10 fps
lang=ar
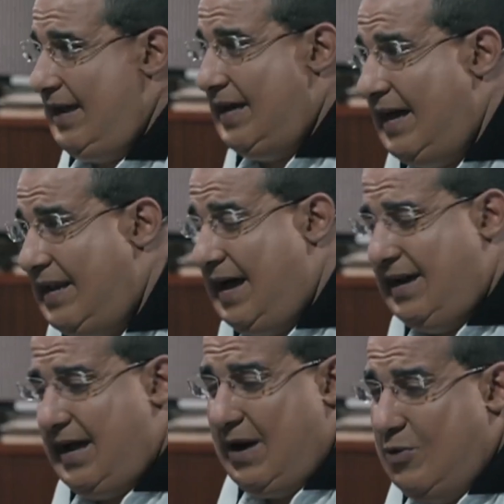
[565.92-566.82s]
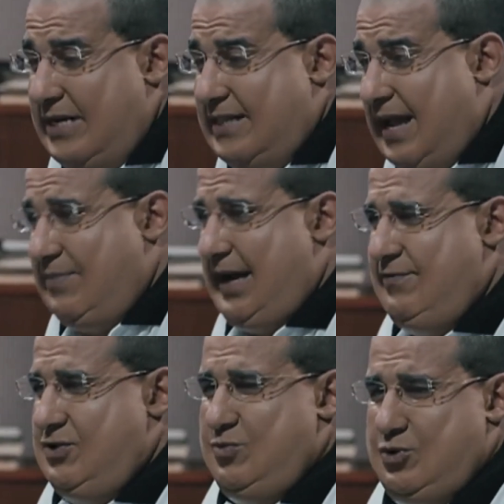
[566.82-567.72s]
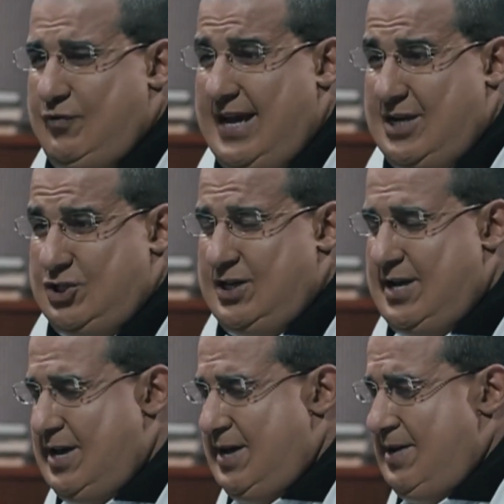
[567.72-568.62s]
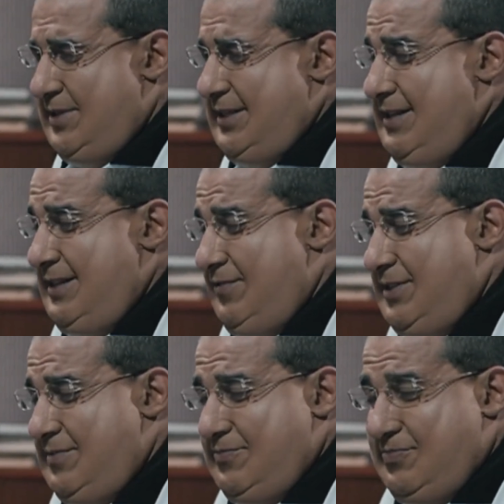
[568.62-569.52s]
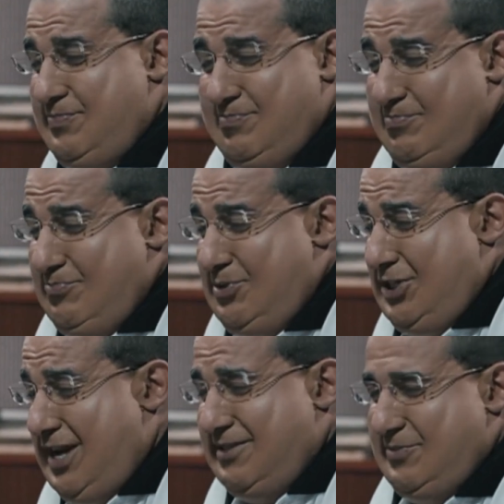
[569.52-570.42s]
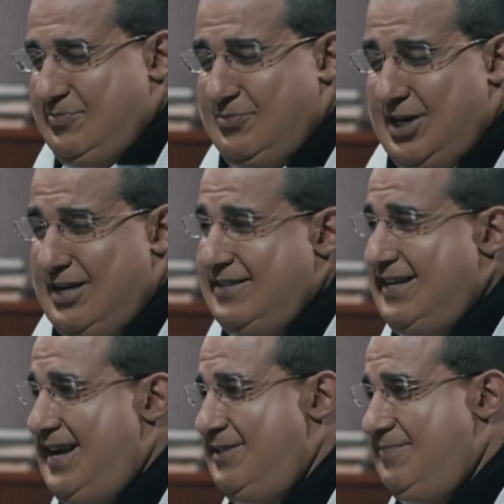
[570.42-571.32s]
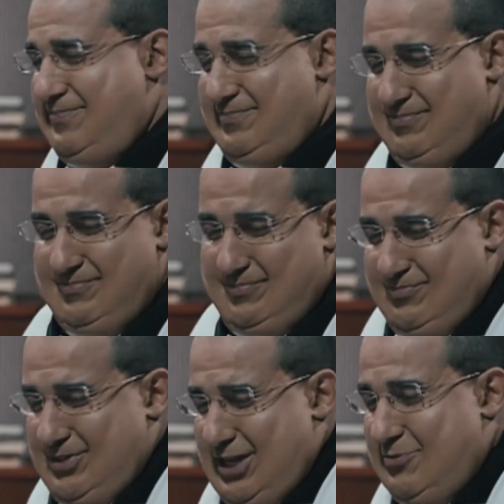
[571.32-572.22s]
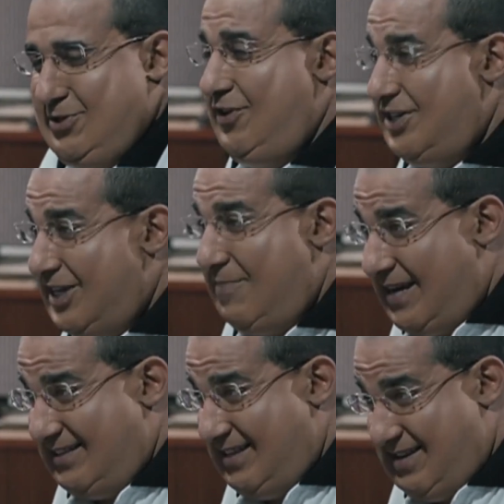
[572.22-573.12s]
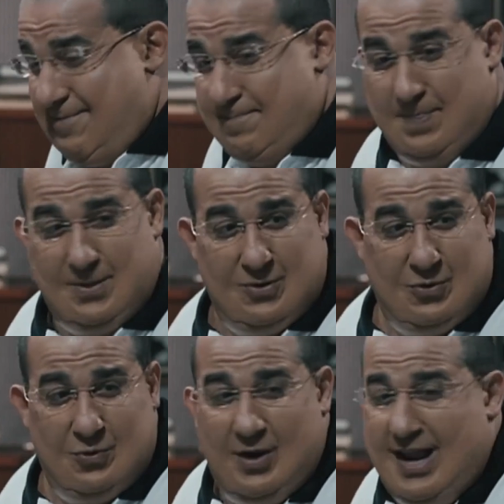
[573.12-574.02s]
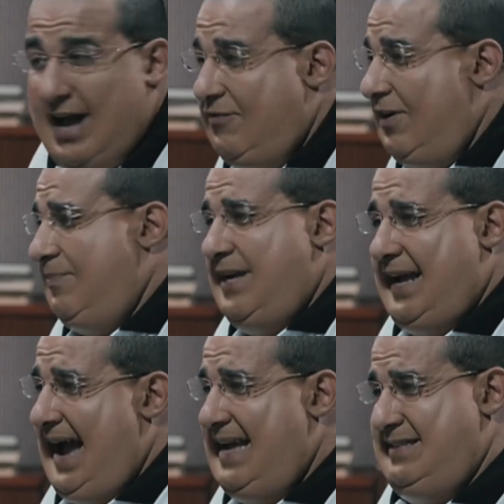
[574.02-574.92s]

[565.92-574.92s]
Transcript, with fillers: انا انا انا حاولت امنع نفسي وما اشوفهاش بس لقيت نفسي مش قادر مش قادر يعني مش قادر ما اشوفهاش كمجدي ها ولا عارف اقرب منك